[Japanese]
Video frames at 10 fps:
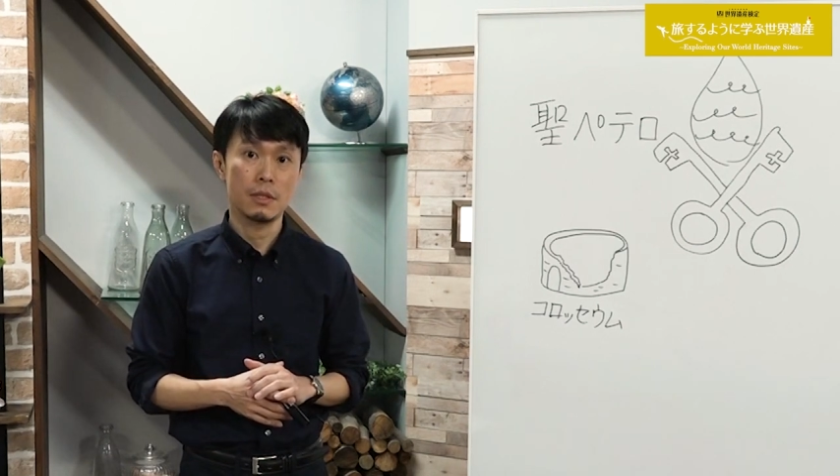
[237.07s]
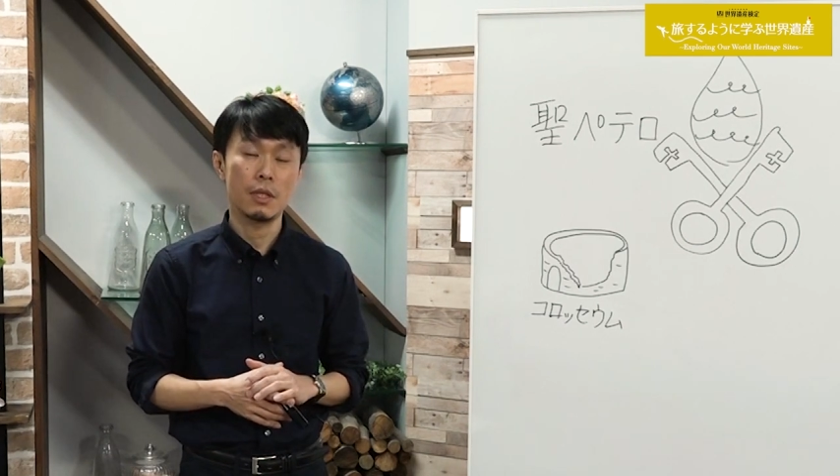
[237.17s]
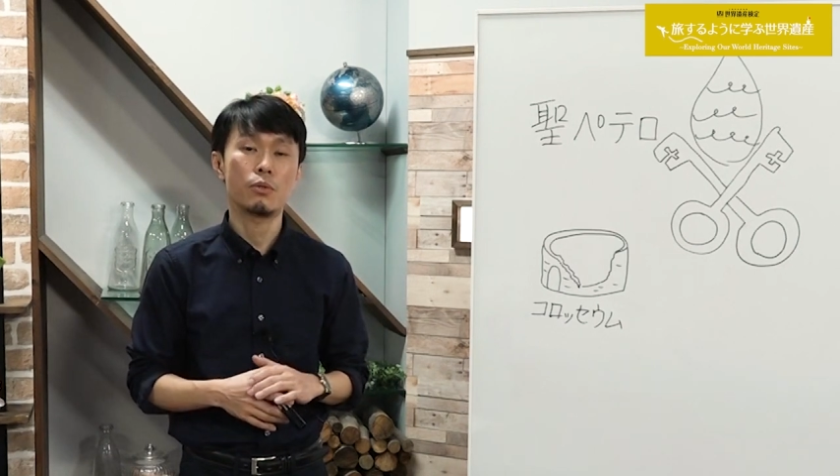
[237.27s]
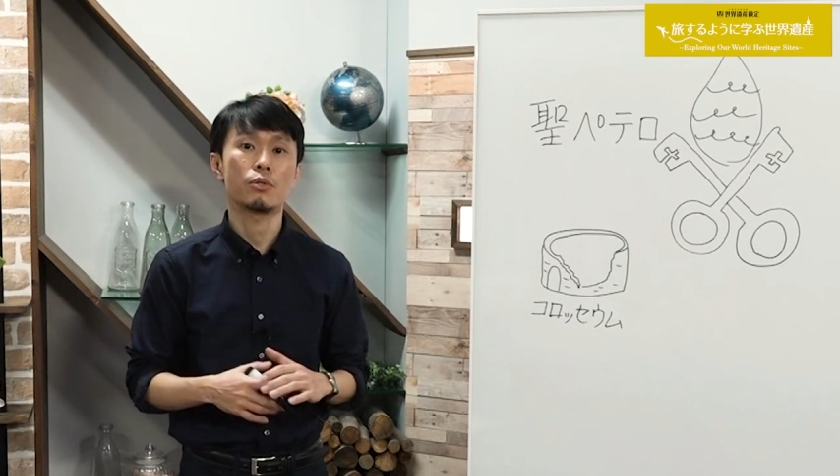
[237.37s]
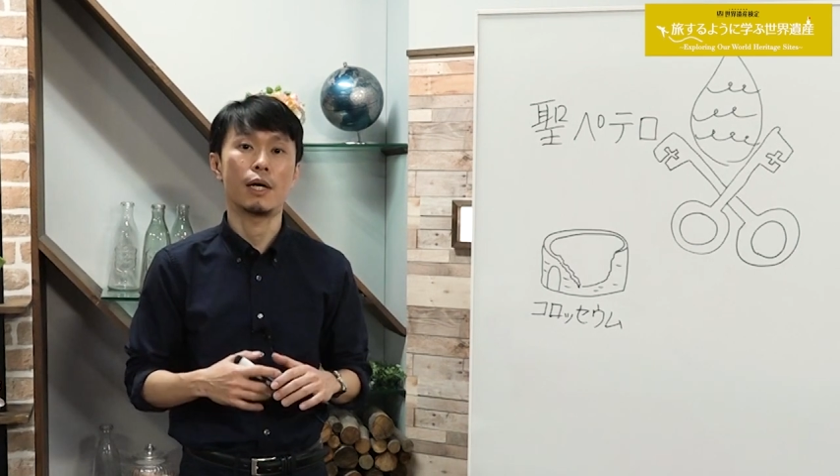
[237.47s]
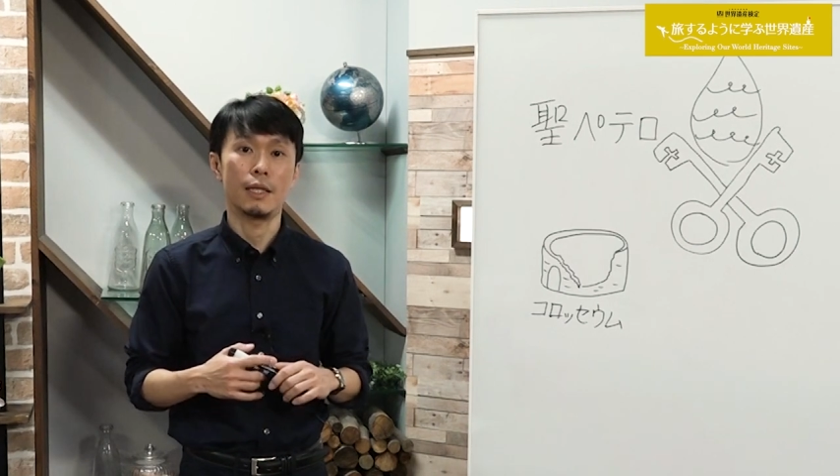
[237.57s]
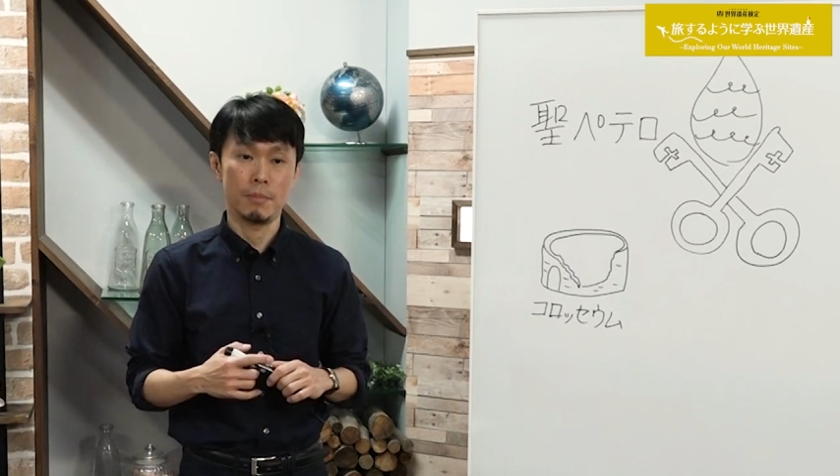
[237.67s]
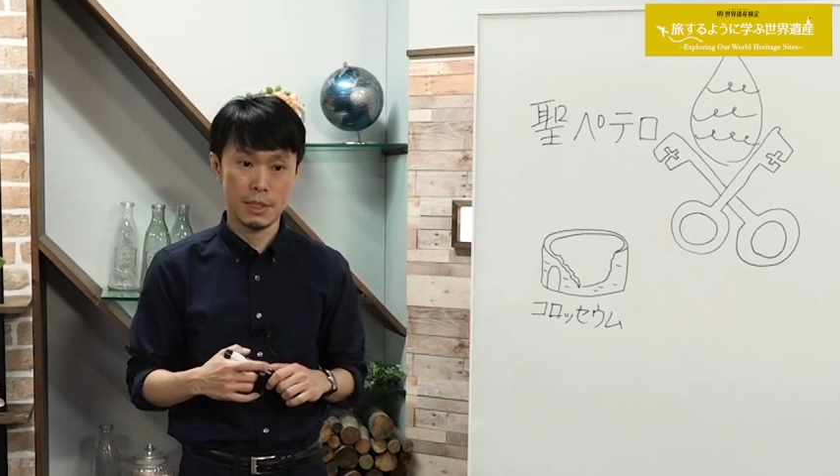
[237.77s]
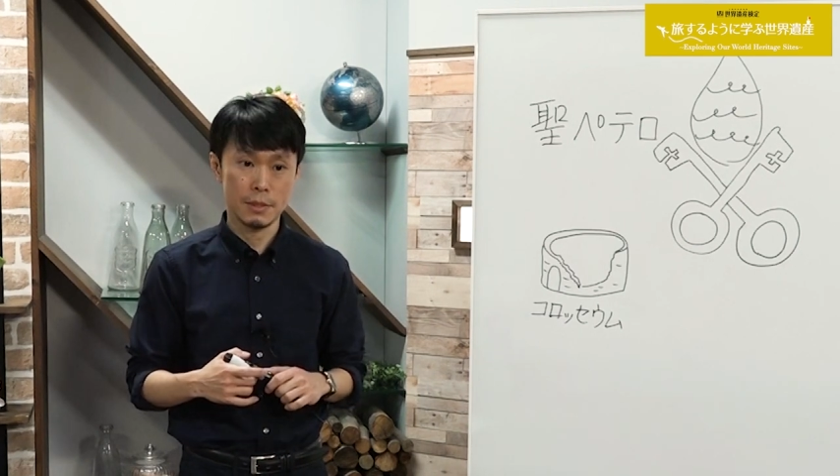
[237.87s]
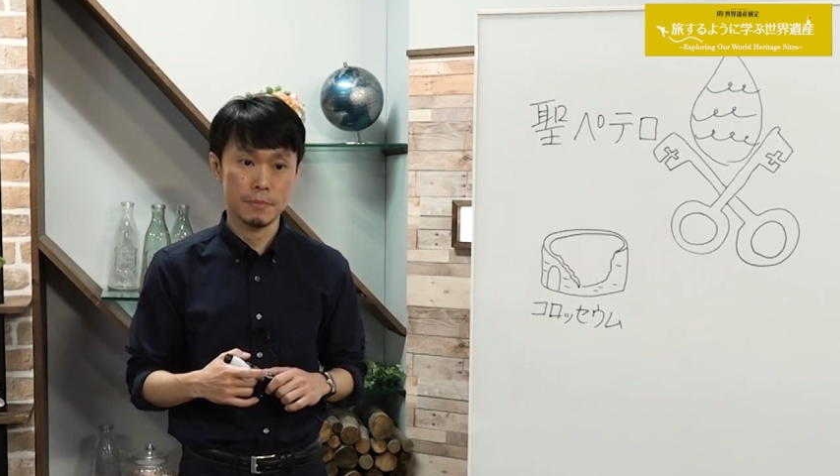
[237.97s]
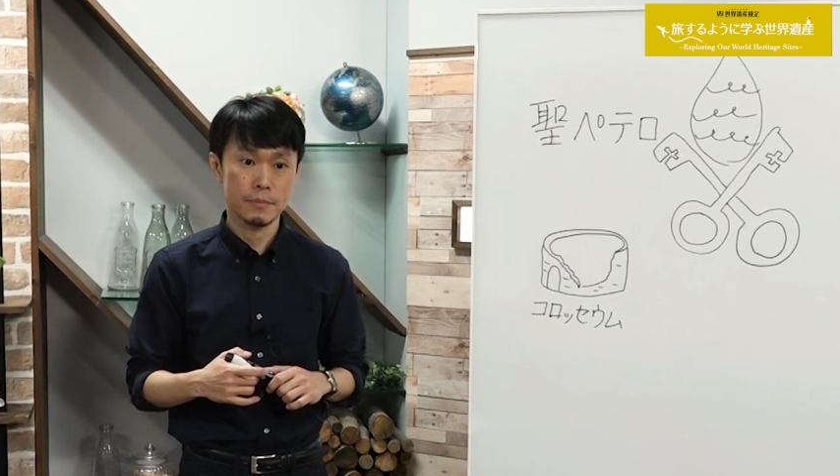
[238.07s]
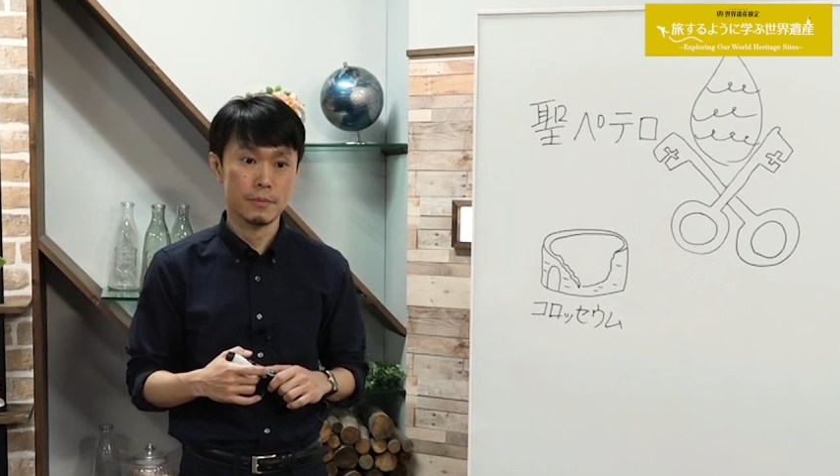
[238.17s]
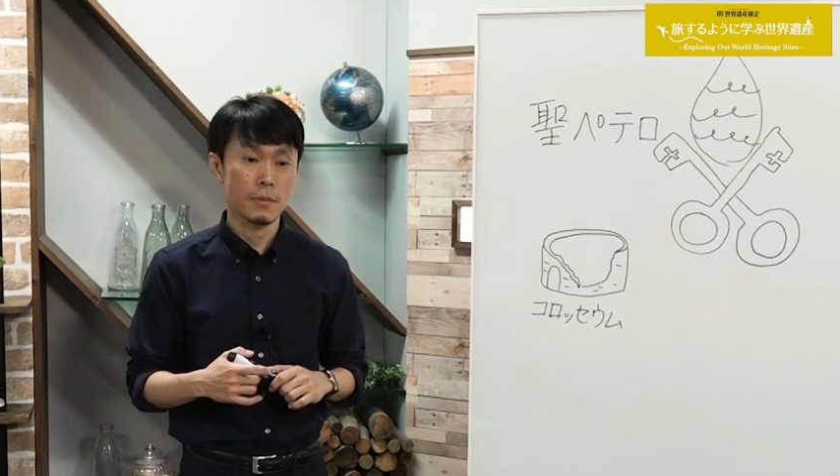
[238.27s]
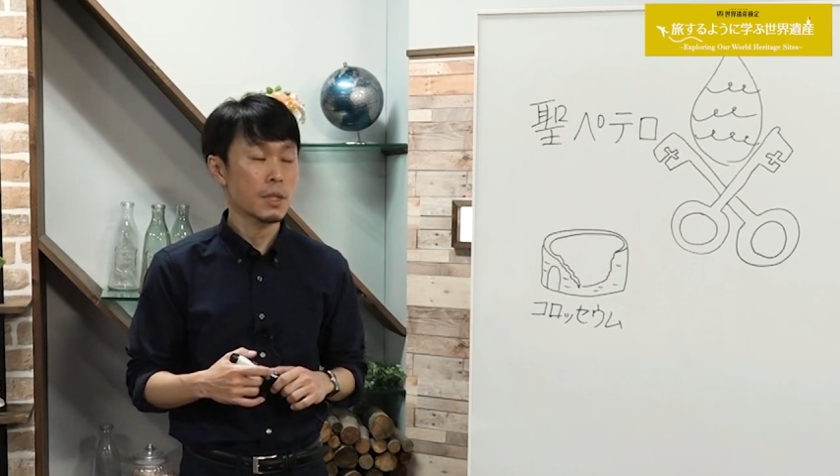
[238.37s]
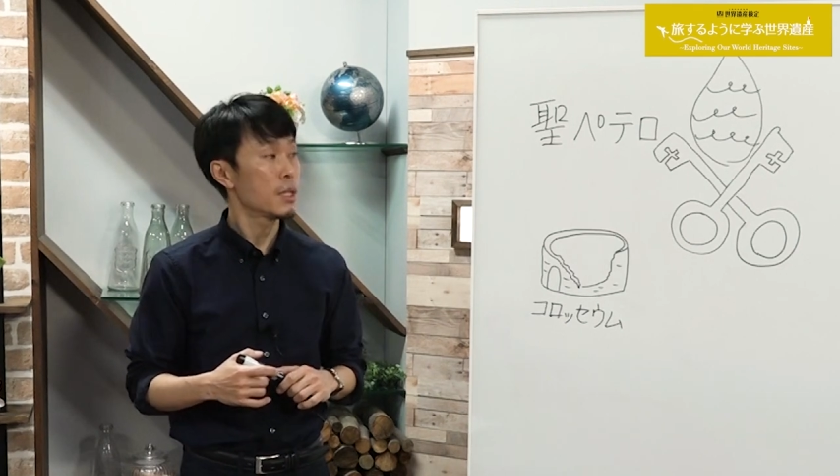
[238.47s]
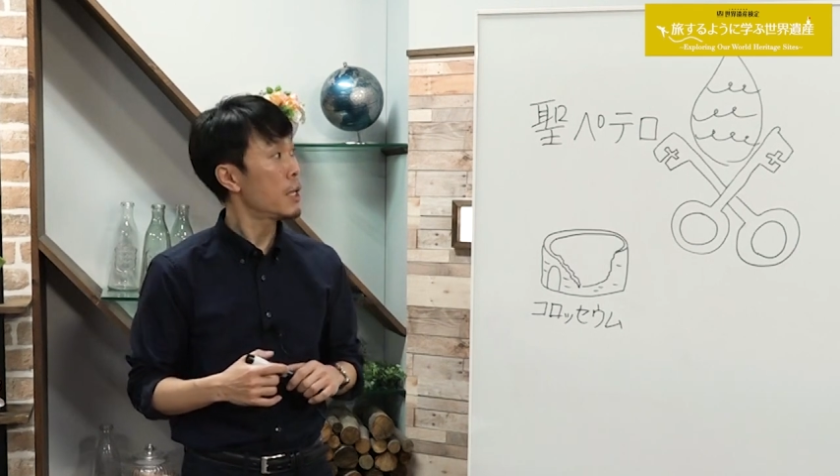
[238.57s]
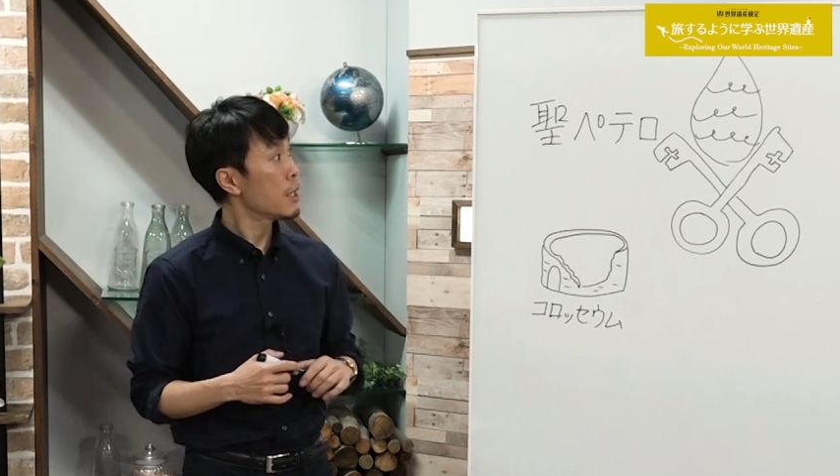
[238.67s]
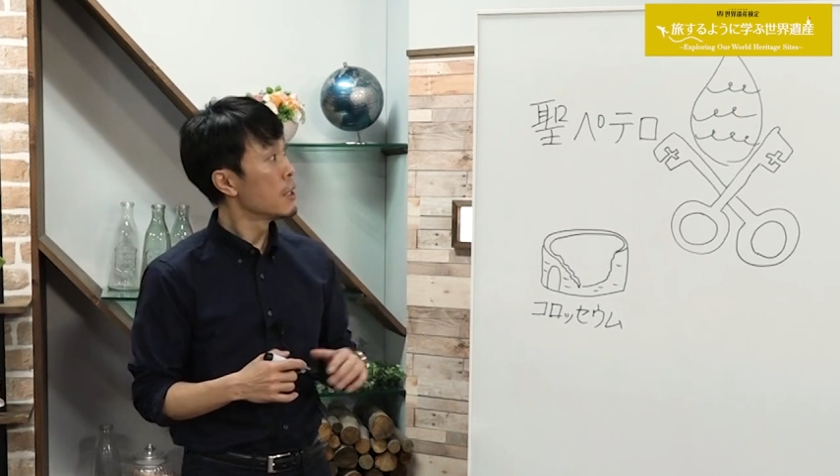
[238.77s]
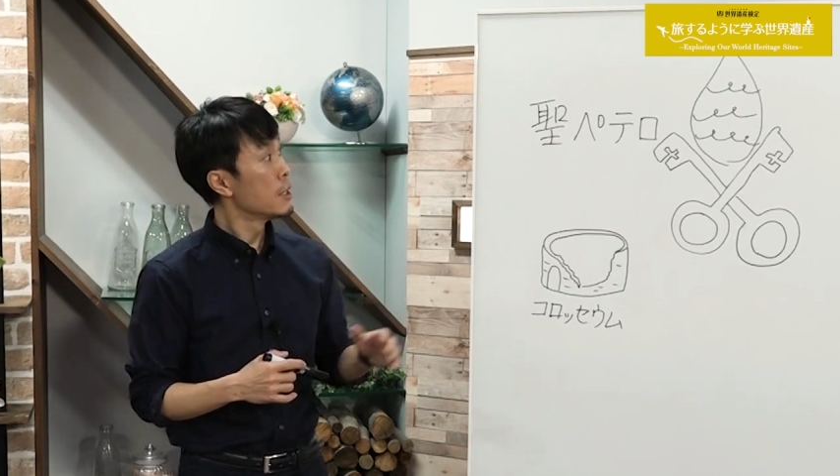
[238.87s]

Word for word: ていうことがあります。で